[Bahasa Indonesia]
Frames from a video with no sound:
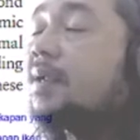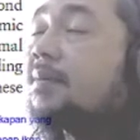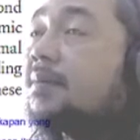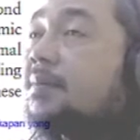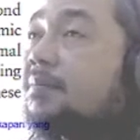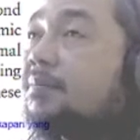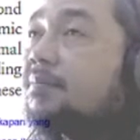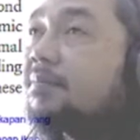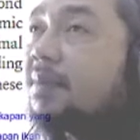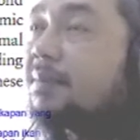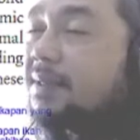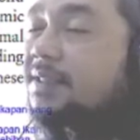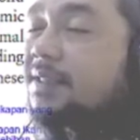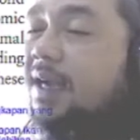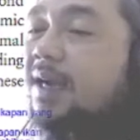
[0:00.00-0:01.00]
dan
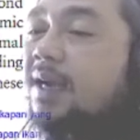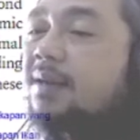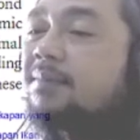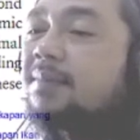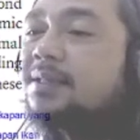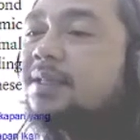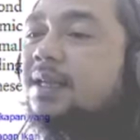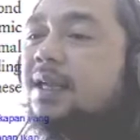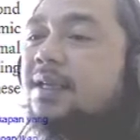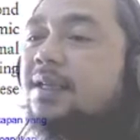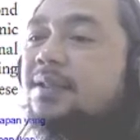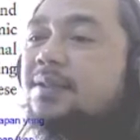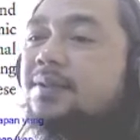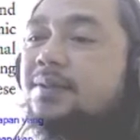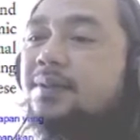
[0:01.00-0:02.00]
memecahkan masalah
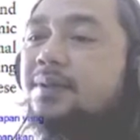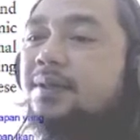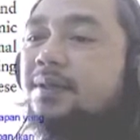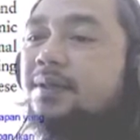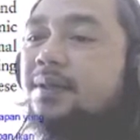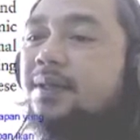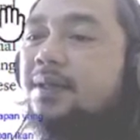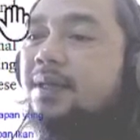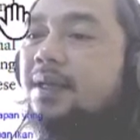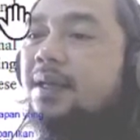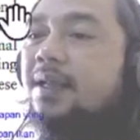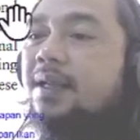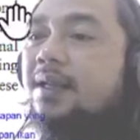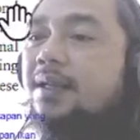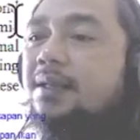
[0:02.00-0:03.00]
itu.
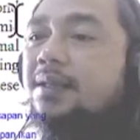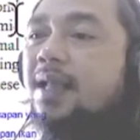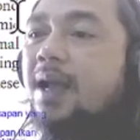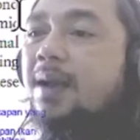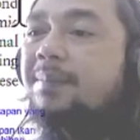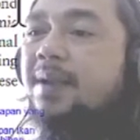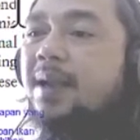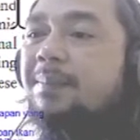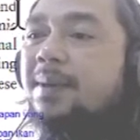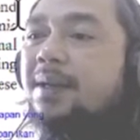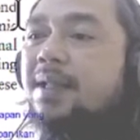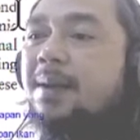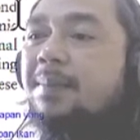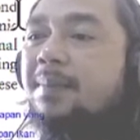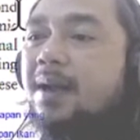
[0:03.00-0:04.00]
Tahap yang
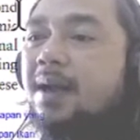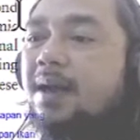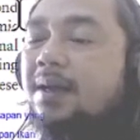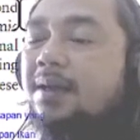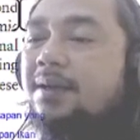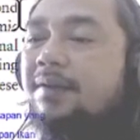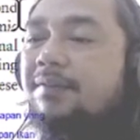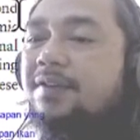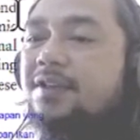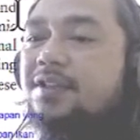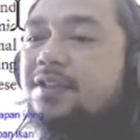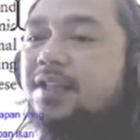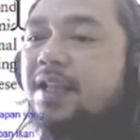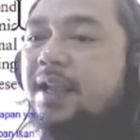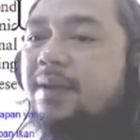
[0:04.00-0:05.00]
pertama, the
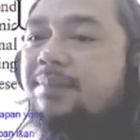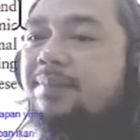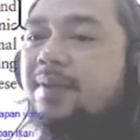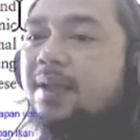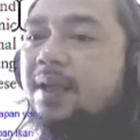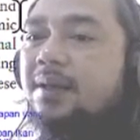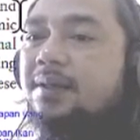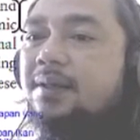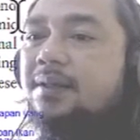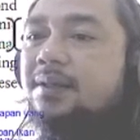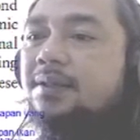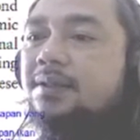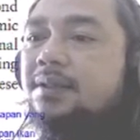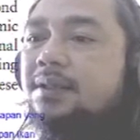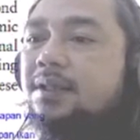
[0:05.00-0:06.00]
first step ya,
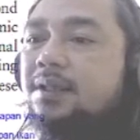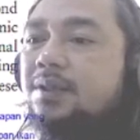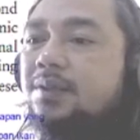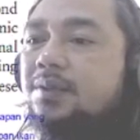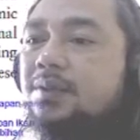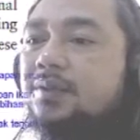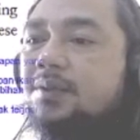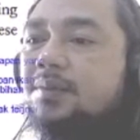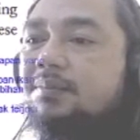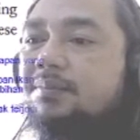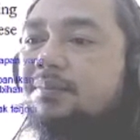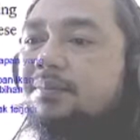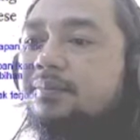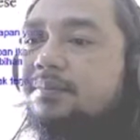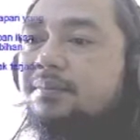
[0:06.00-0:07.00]
itu
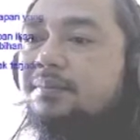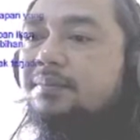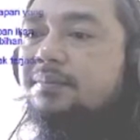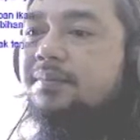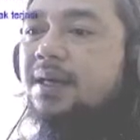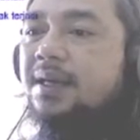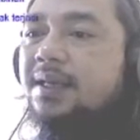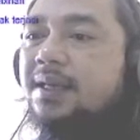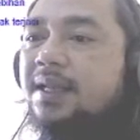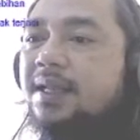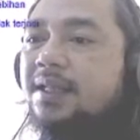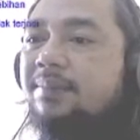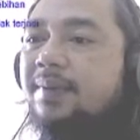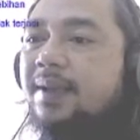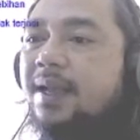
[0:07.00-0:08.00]

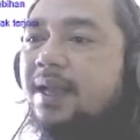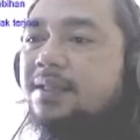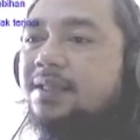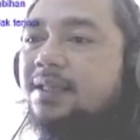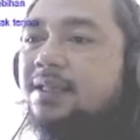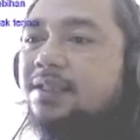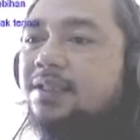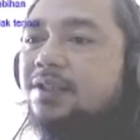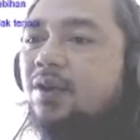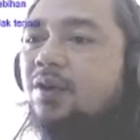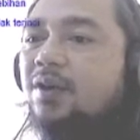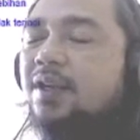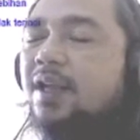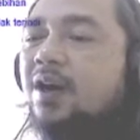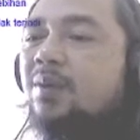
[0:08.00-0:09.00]
mengidentifikasi
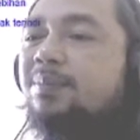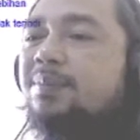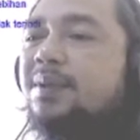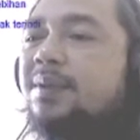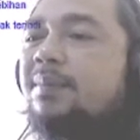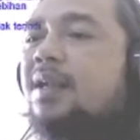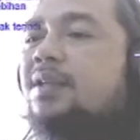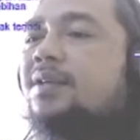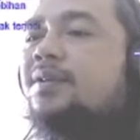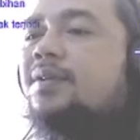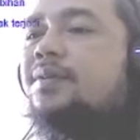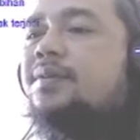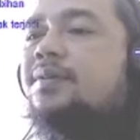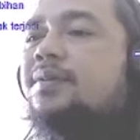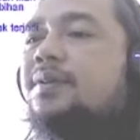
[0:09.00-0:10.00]
stok yang optimal
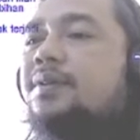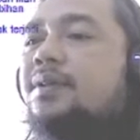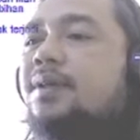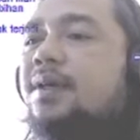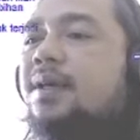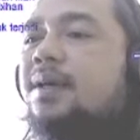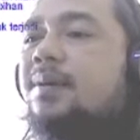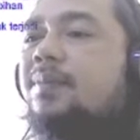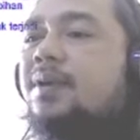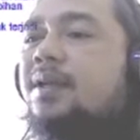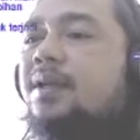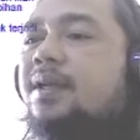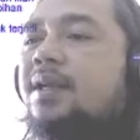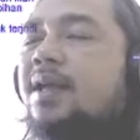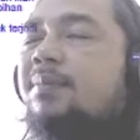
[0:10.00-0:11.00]
dulu.
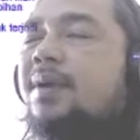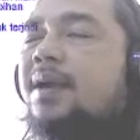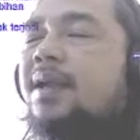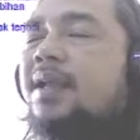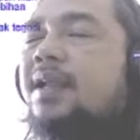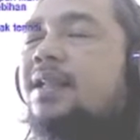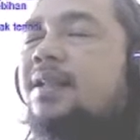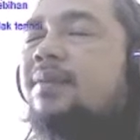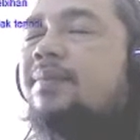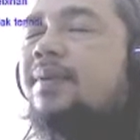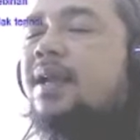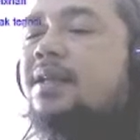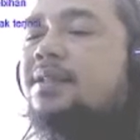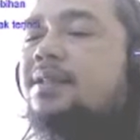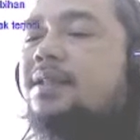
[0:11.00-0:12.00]
Kemudian
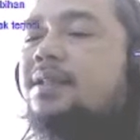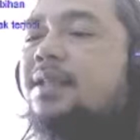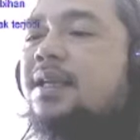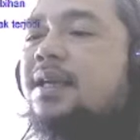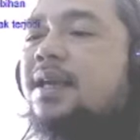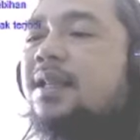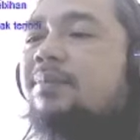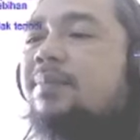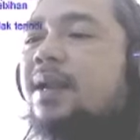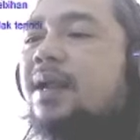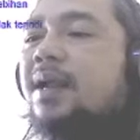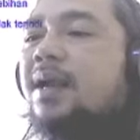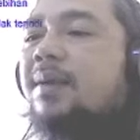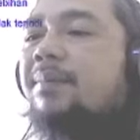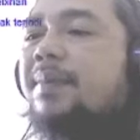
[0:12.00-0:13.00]
mengidentifikasi tingkat
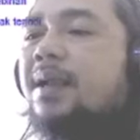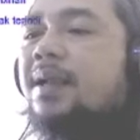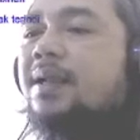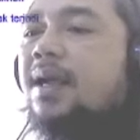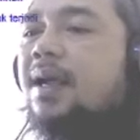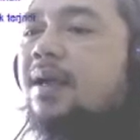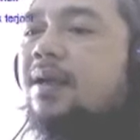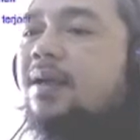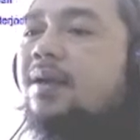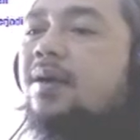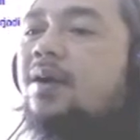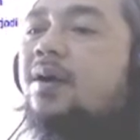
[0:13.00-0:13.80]
penangkapan yang